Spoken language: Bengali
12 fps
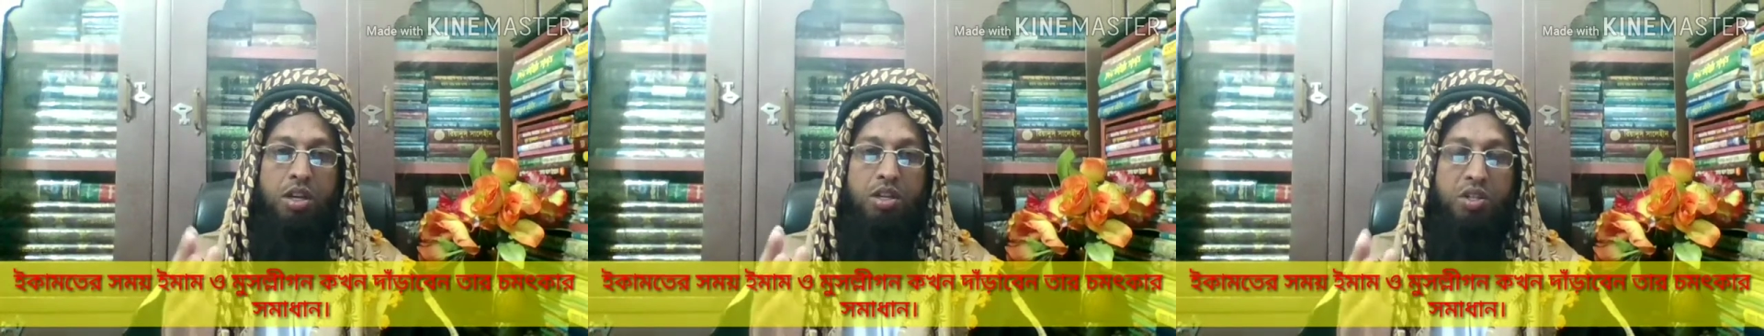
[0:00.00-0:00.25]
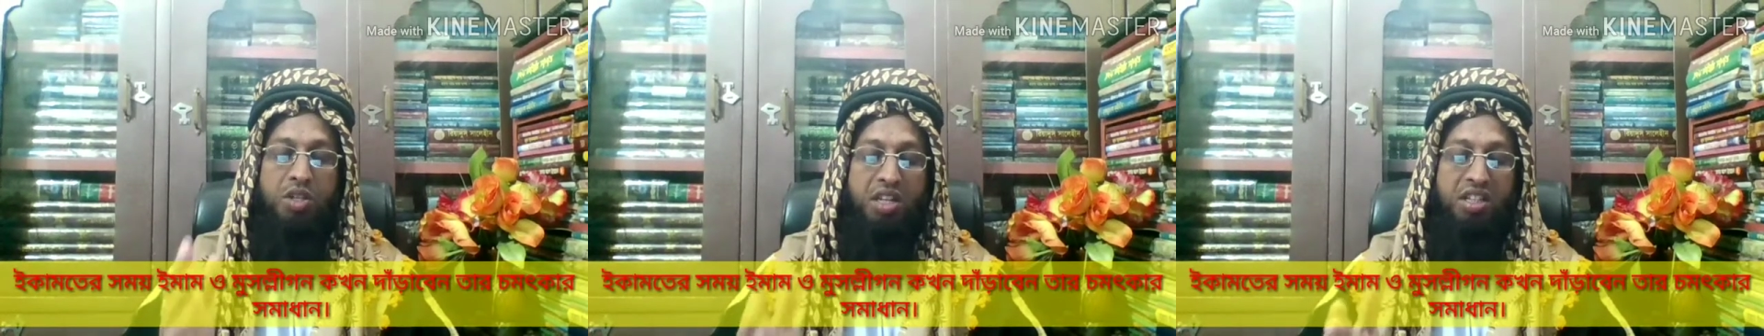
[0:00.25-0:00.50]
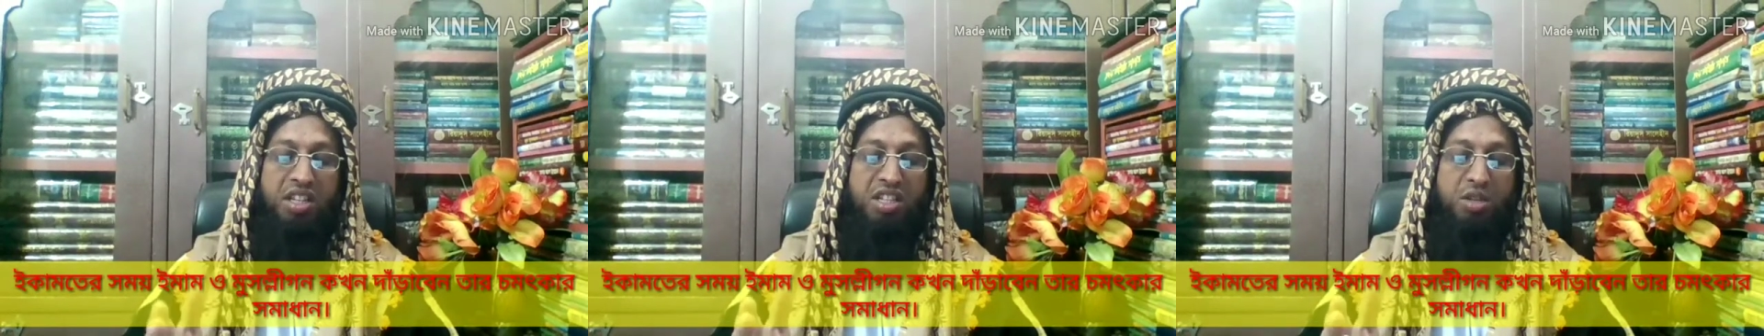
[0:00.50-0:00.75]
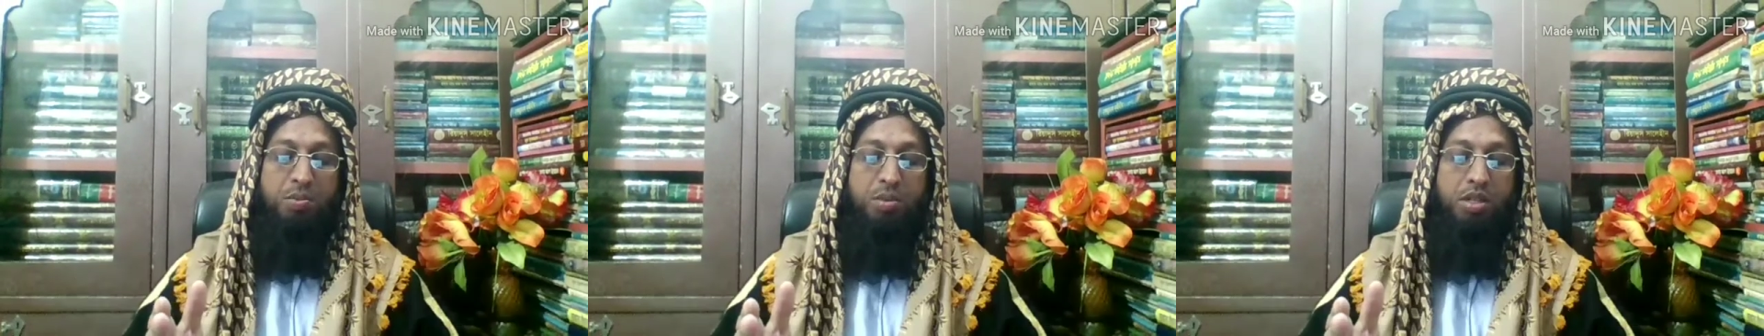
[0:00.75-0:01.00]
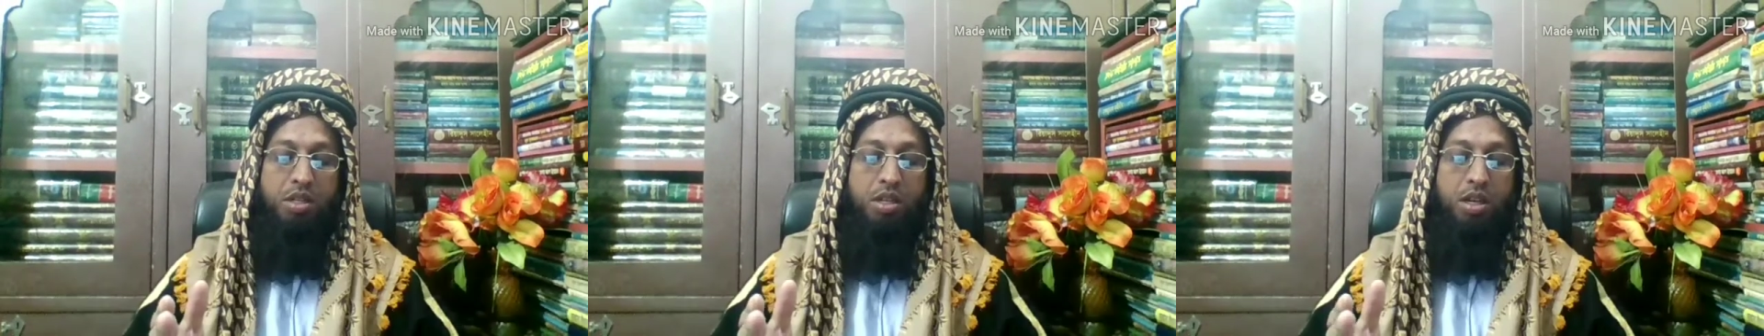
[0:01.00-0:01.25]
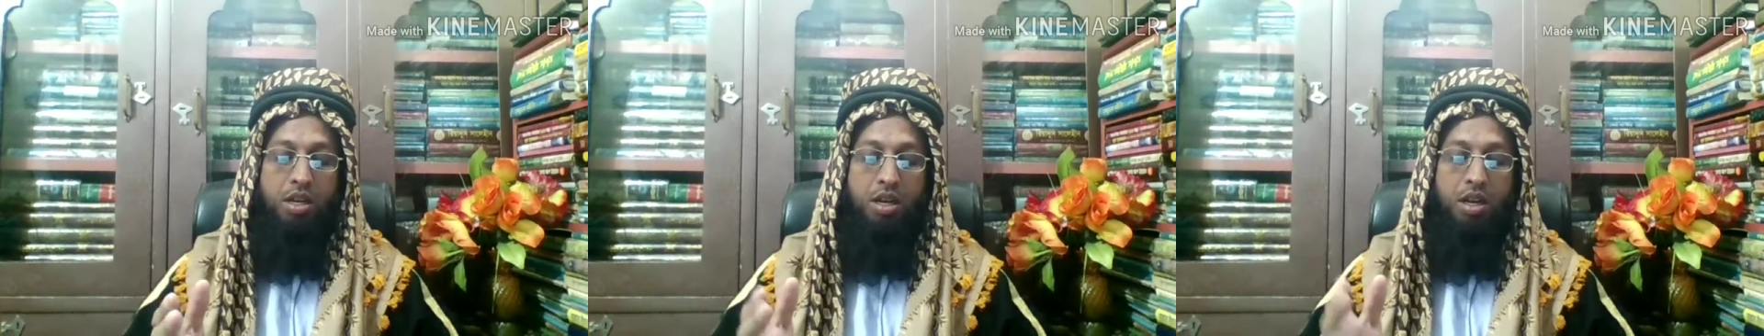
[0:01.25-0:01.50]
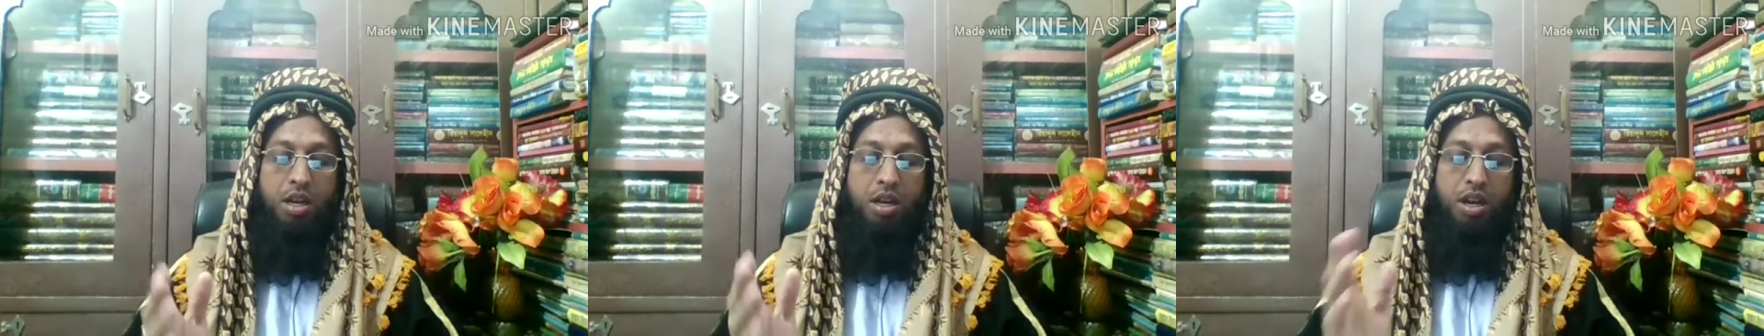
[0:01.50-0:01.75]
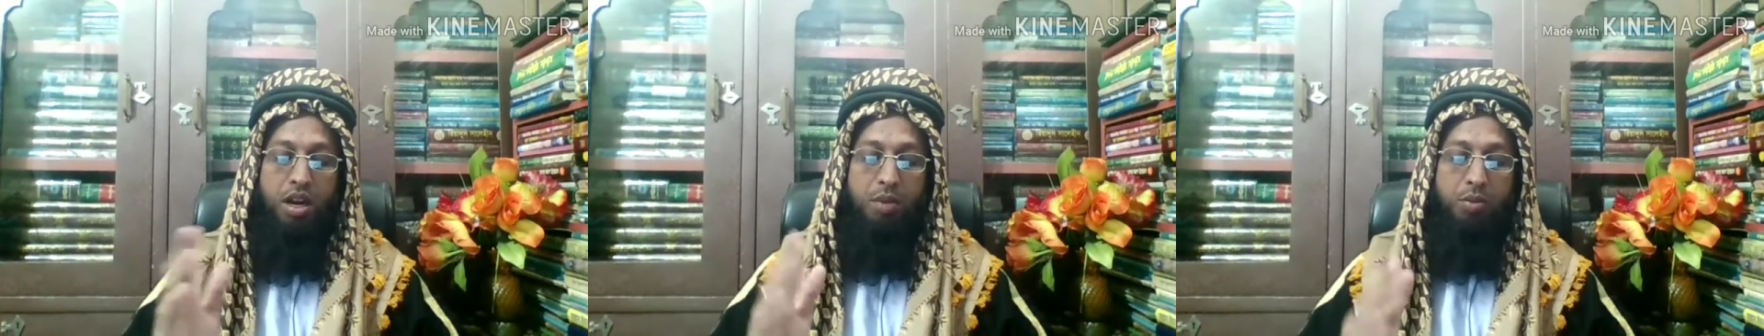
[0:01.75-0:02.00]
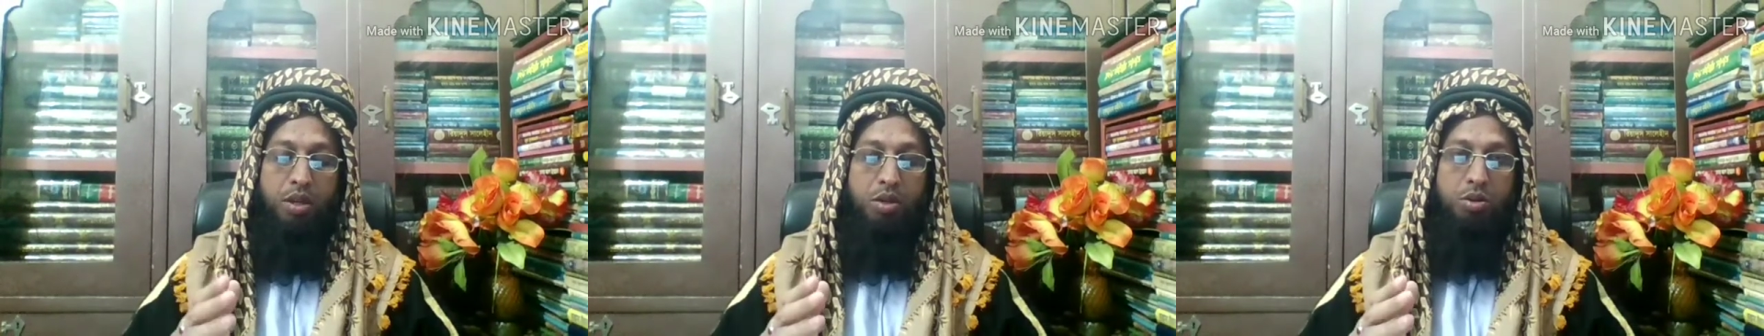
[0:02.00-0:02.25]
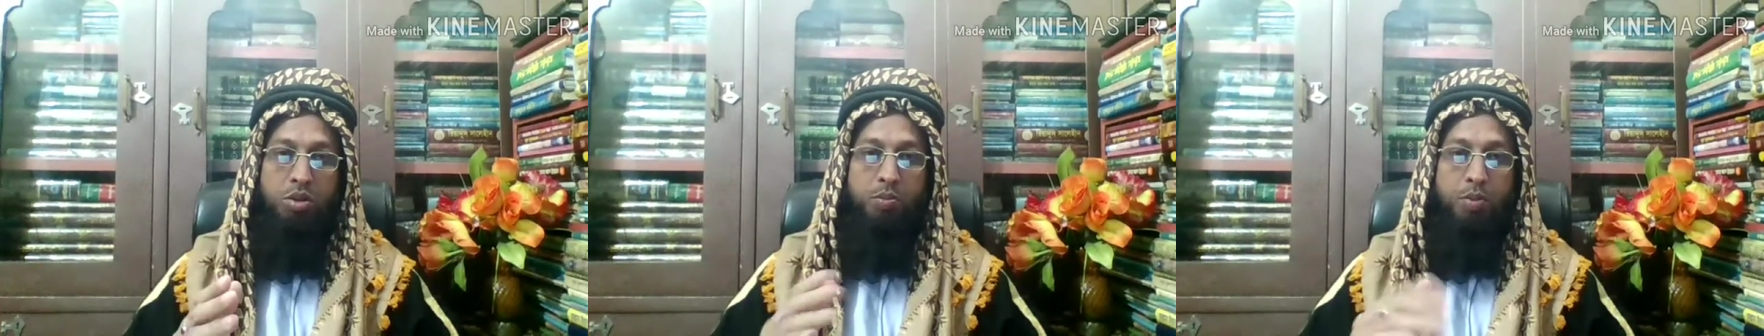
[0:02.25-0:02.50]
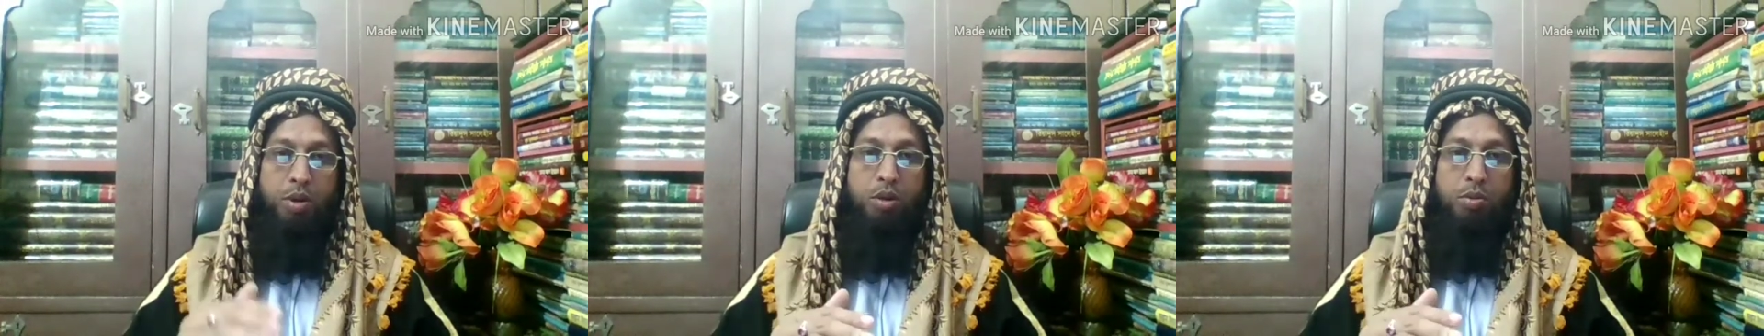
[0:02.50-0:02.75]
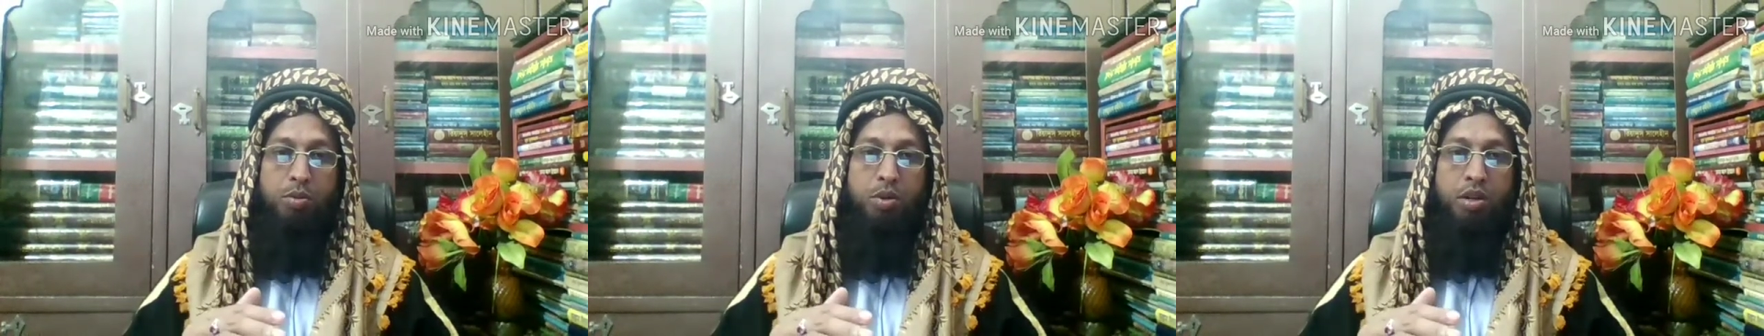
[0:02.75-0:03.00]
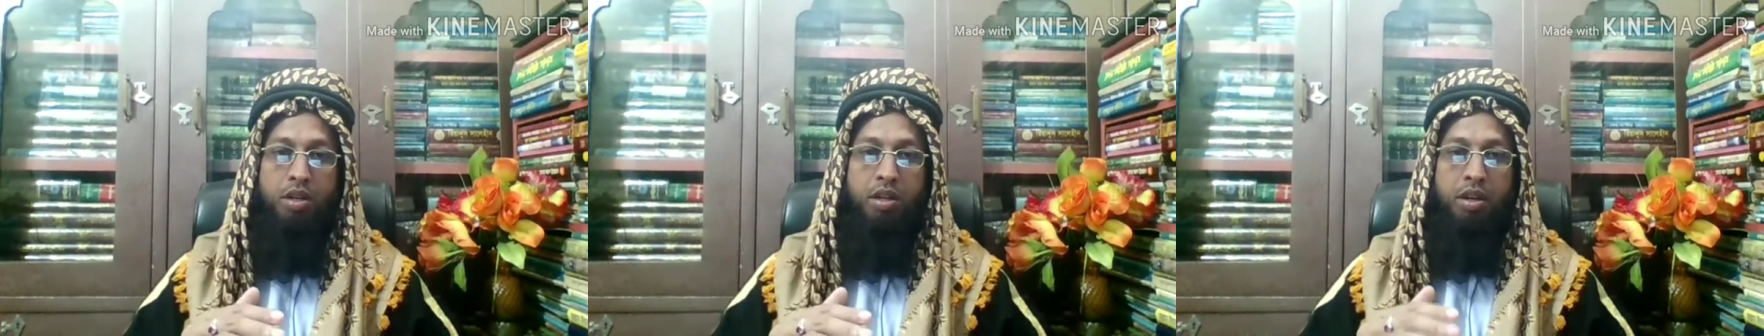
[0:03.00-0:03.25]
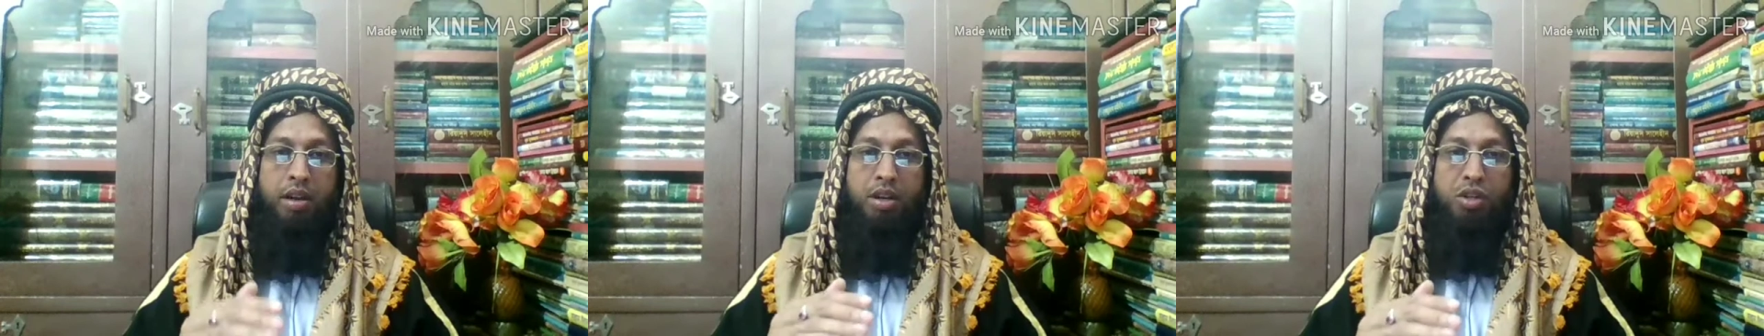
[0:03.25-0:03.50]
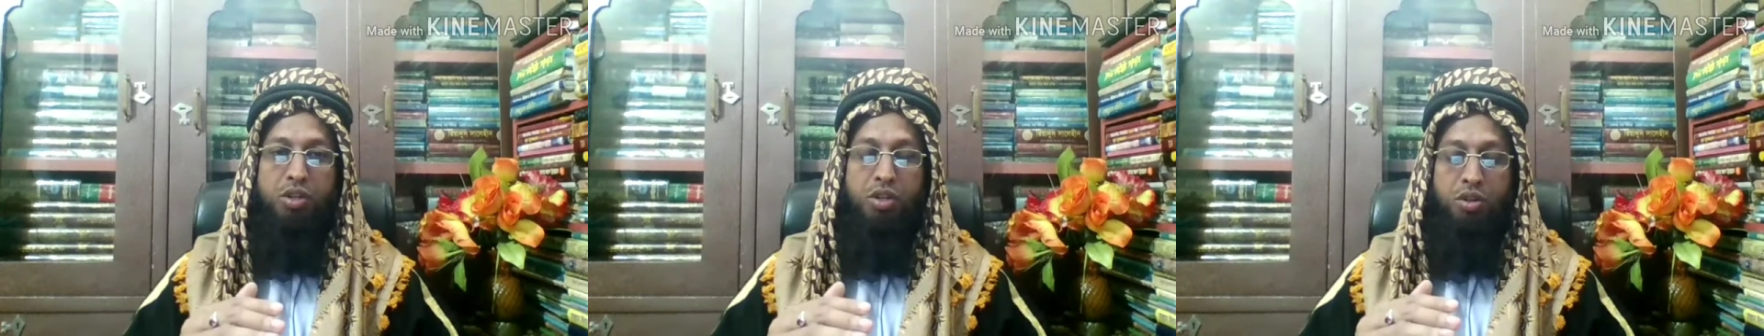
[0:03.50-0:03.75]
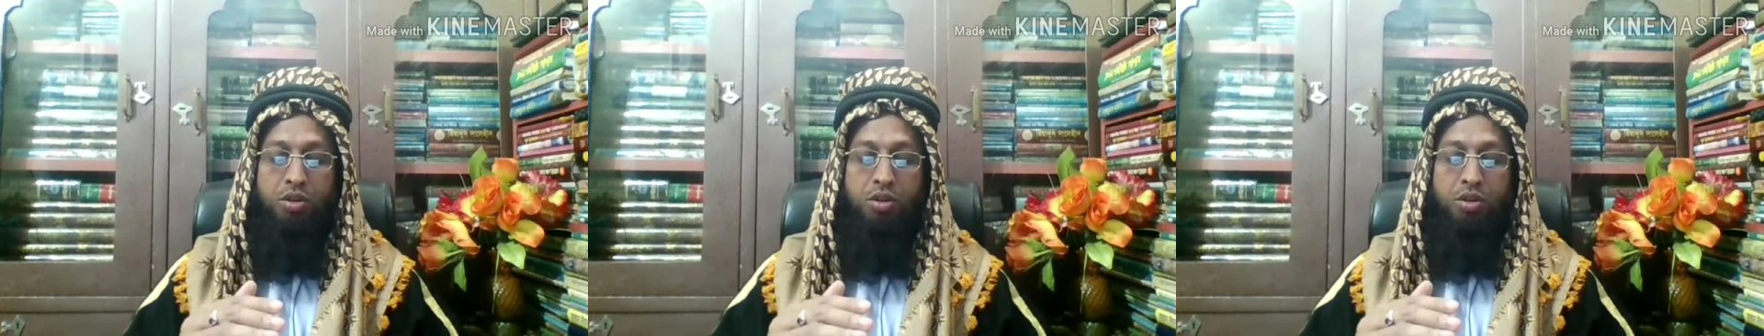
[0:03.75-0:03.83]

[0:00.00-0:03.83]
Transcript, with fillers: সাতাশি পৃষ্ঠা আবু আবুদাউদ প্রথম খণ্ডের একশত